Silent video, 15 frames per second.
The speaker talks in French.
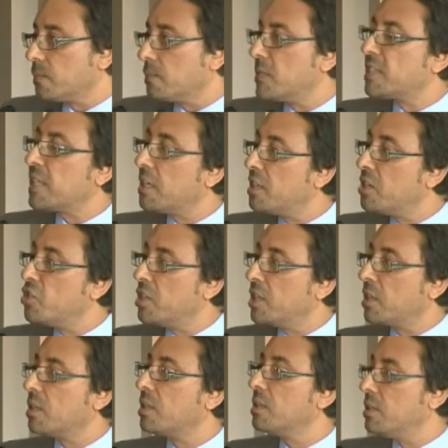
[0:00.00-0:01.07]

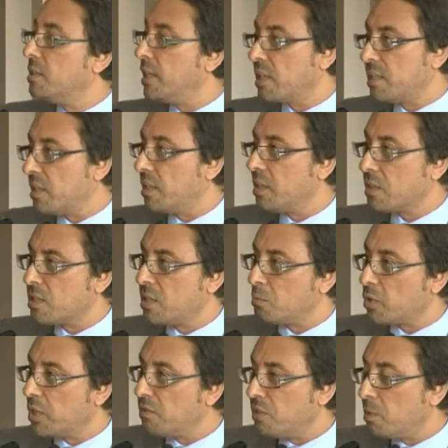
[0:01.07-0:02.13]
stratégique d'excellence, à
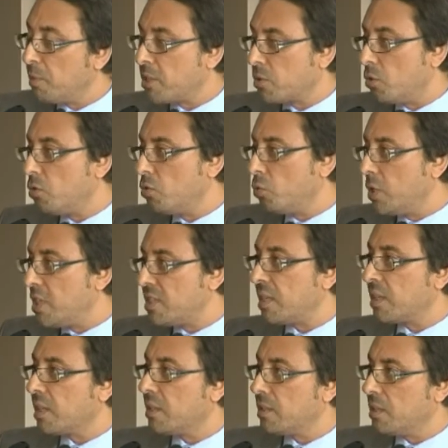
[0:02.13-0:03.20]
mon avis, parce que tous les
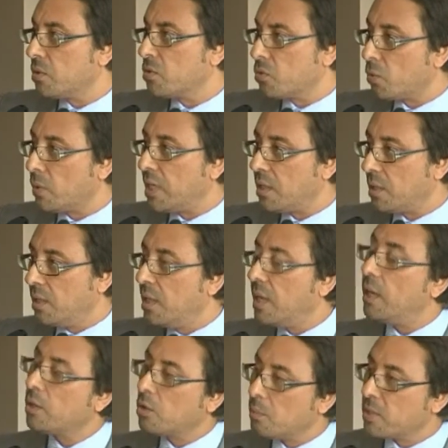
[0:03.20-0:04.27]
ingrédients sont là,
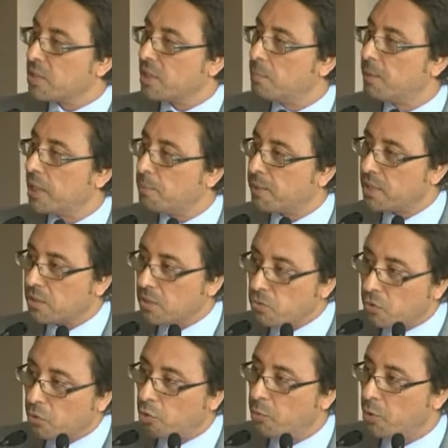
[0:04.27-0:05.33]
à commencer par la présence
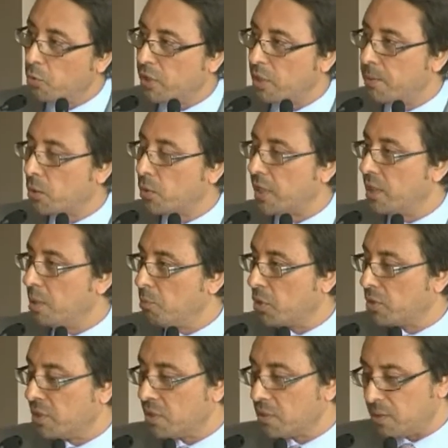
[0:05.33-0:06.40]
d'une communauté marocaine
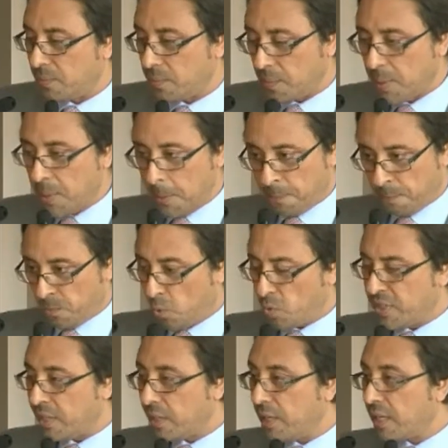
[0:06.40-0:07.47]
importante, au
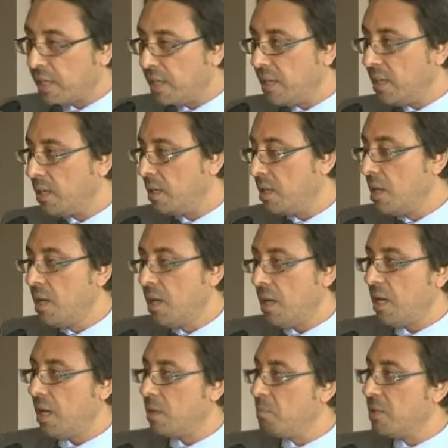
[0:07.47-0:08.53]
sein de laquelle
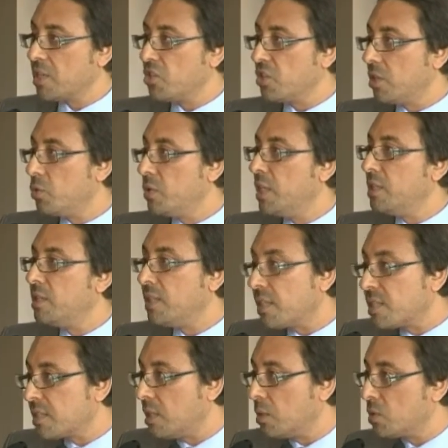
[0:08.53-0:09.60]
a émergé une élite
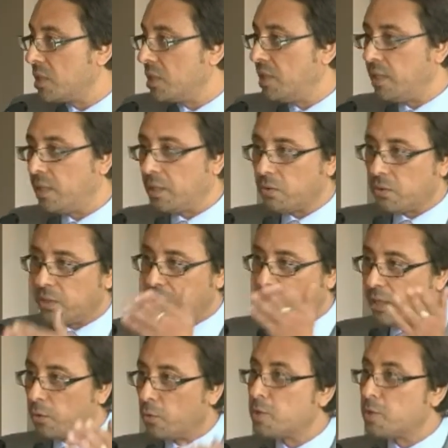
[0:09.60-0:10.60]
extraordinaire. On a quelques